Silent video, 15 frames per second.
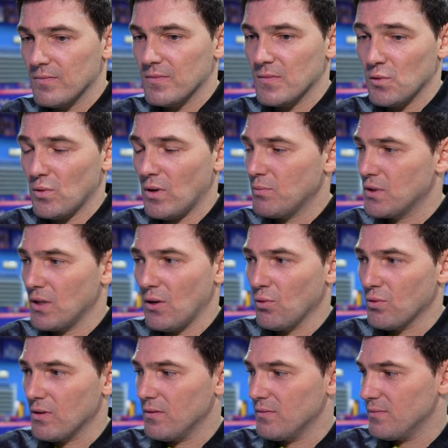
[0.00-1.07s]
Ну,
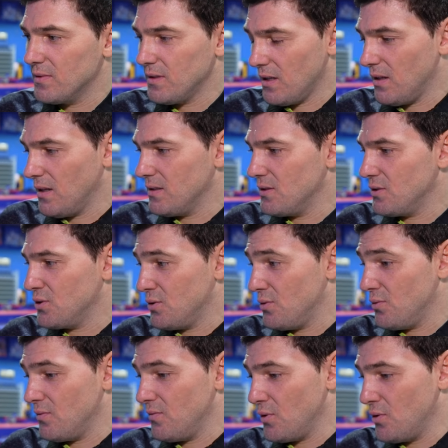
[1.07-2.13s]
абсолютно согласен, что
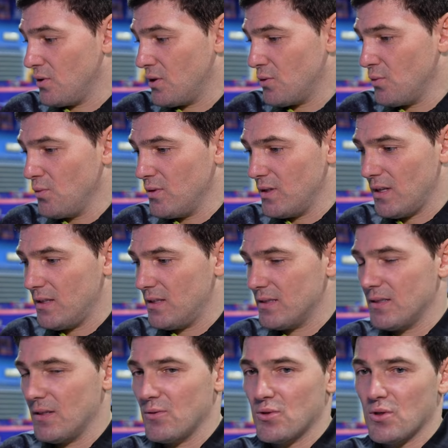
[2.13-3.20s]
он вел игру, я не
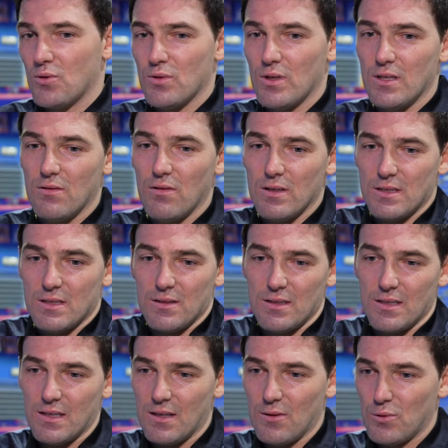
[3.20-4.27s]
знал уже, куда деваться,
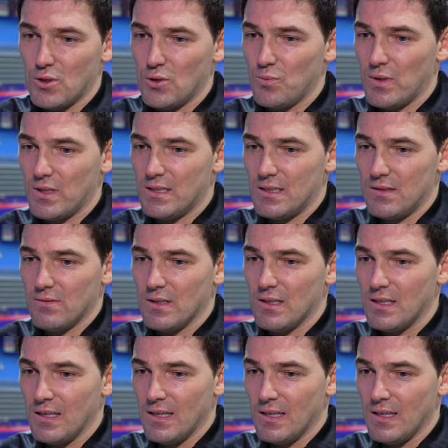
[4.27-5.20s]
играл очень пассивно.